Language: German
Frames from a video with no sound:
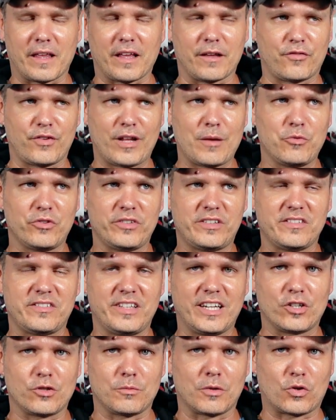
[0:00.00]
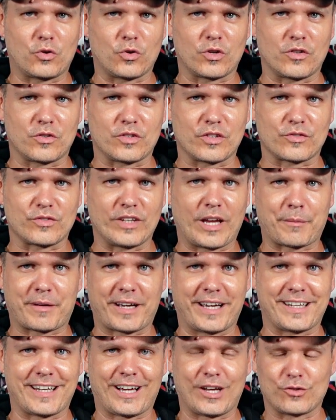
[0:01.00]
Vielleicht muss ich die Serie nochmal gucken oder so, ich habe
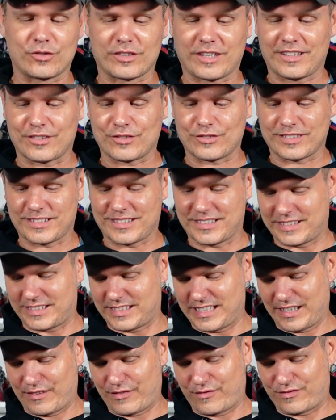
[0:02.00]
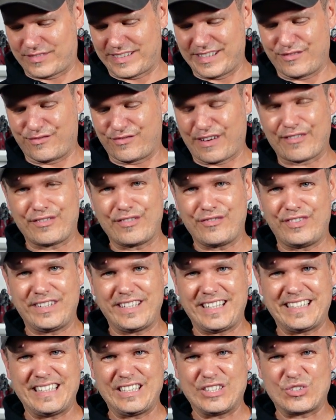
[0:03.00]
keine Ahnung. Also ich, die Waffe
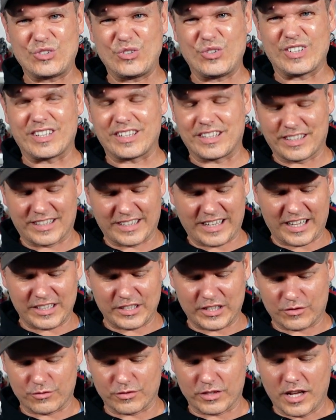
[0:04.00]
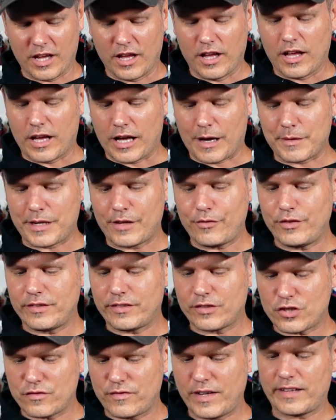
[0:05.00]
finde ich nicht schön, gar nicht gut. Aber dafür ist
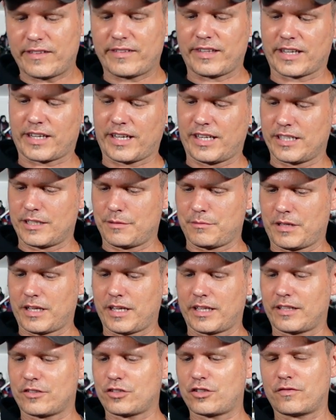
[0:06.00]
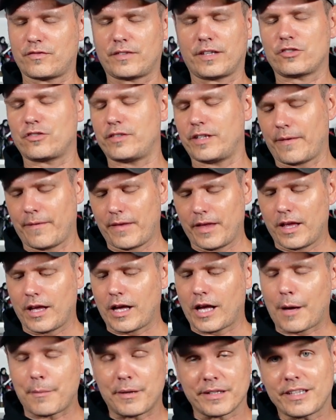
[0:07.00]
das Schwert sehr geil gemacht. Äh, das, das Schwert.
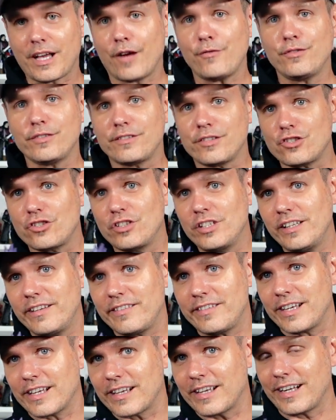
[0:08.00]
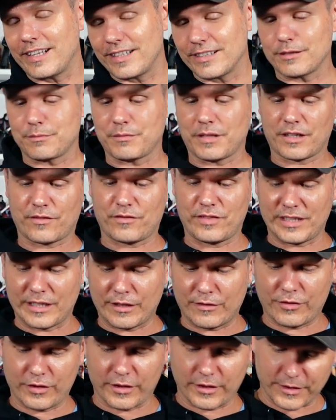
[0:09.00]
Aber dafür ist das Schild sehr geil gemacht, wie
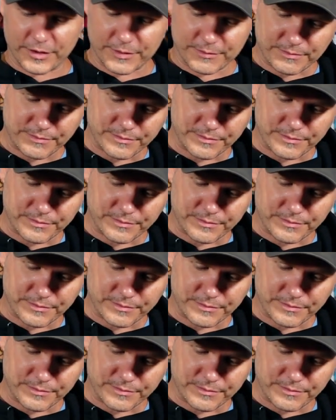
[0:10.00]
ich finde.